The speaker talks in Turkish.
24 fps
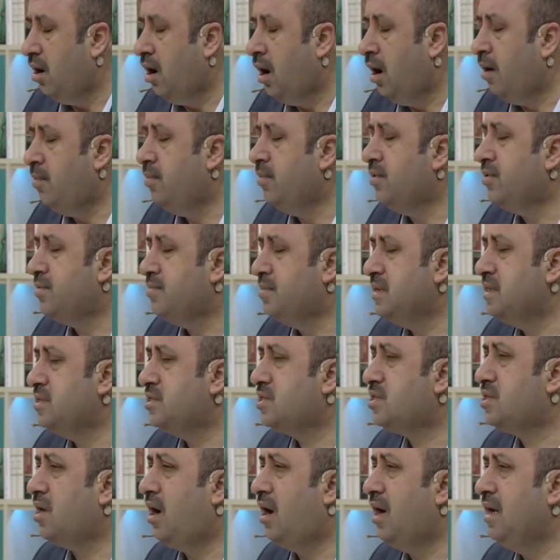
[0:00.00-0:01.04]
Amr bin
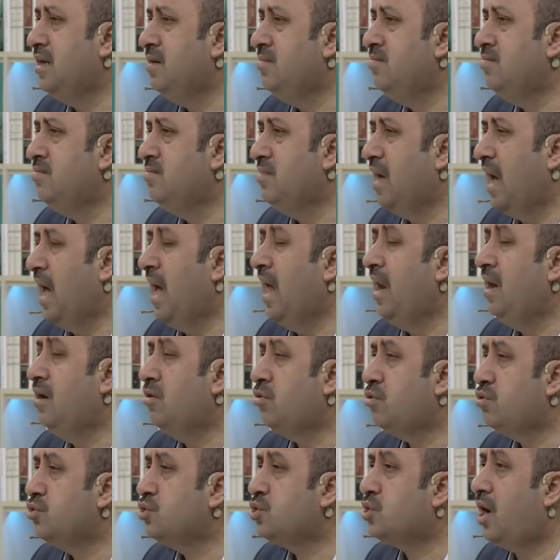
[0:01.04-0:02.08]
Salim
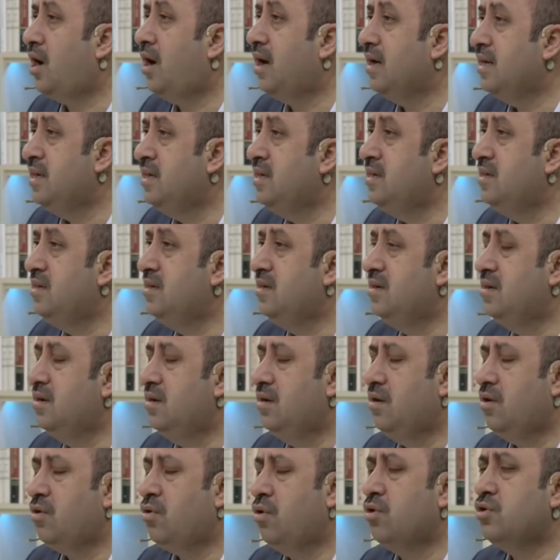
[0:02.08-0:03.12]
el-Huzai
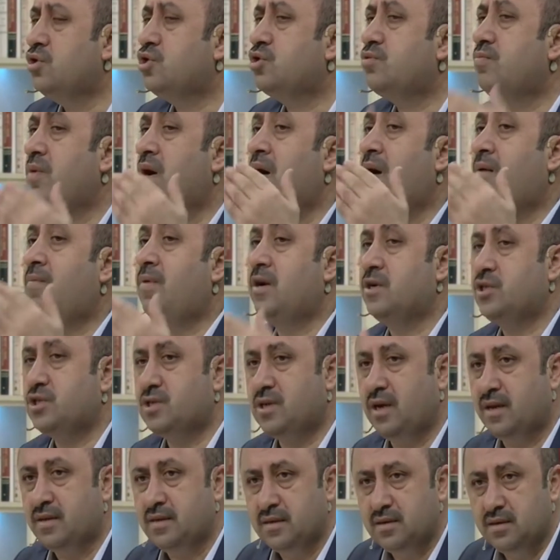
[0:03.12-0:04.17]
konuşmaya
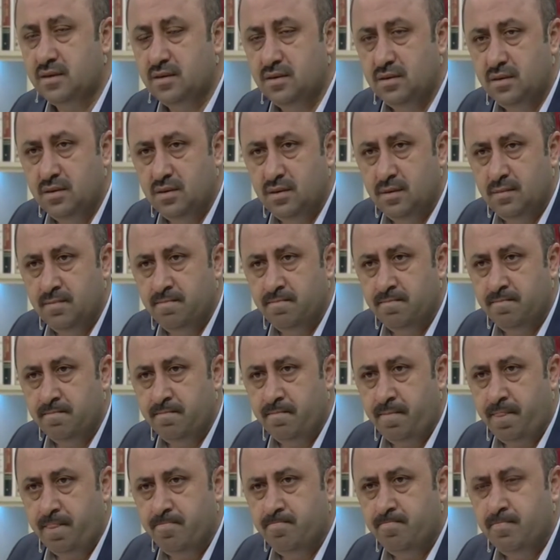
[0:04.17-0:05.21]
başladı.
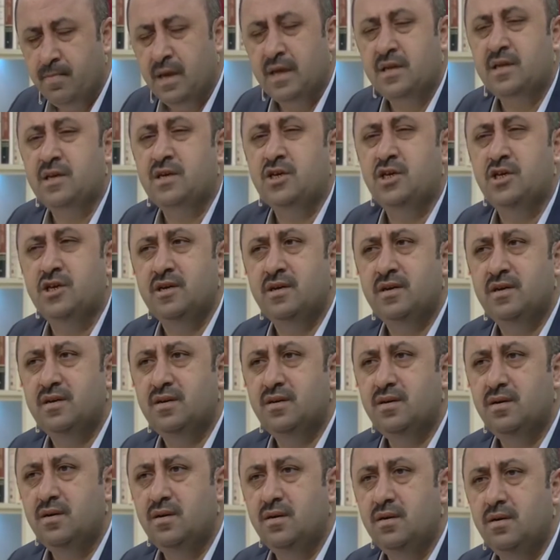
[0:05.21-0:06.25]
Dedi
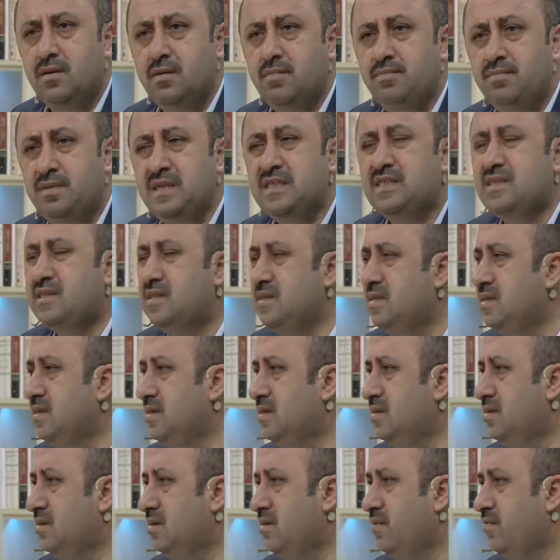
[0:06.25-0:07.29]
ki
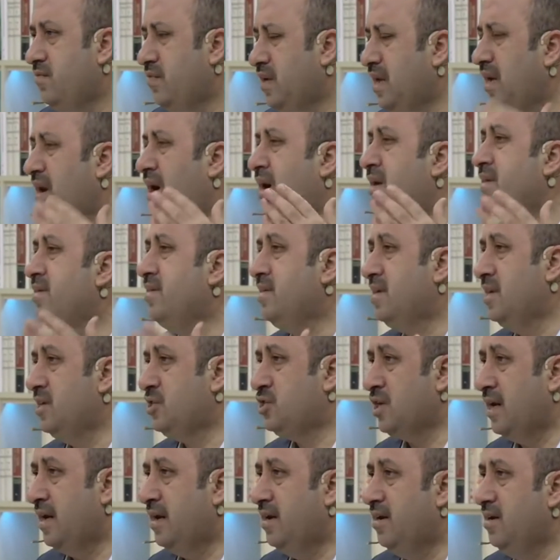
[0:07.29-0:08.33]
bizi filan
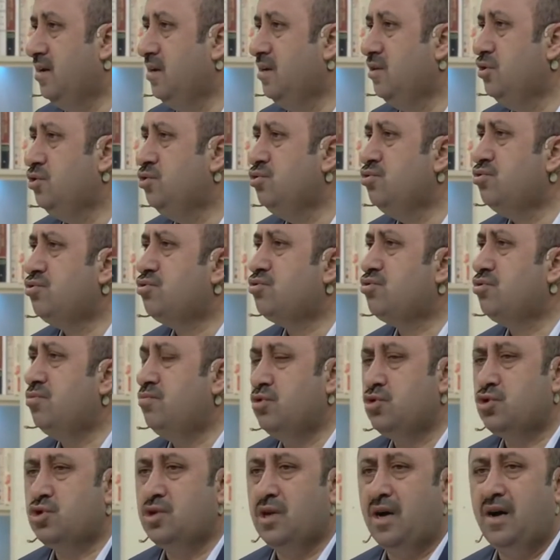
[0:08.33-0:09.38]
gece
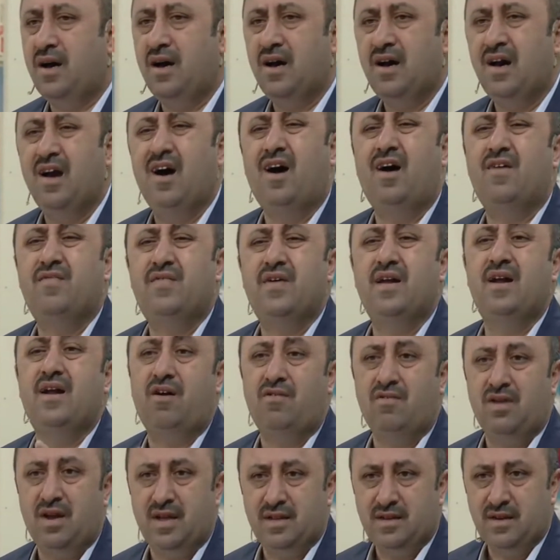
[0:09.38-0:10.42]
yurdumuzda gafil
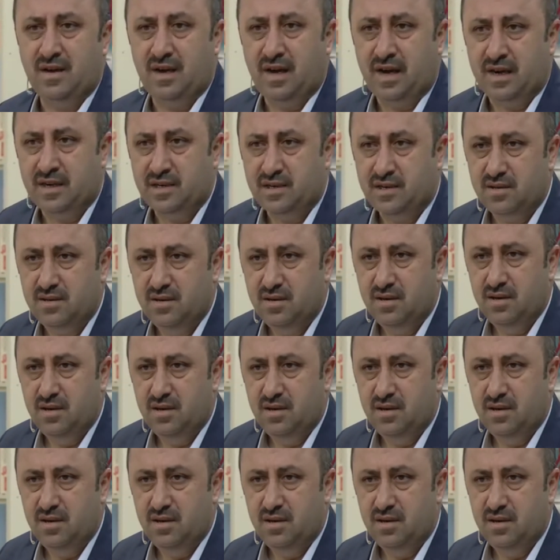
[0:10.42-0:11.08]
avladılar.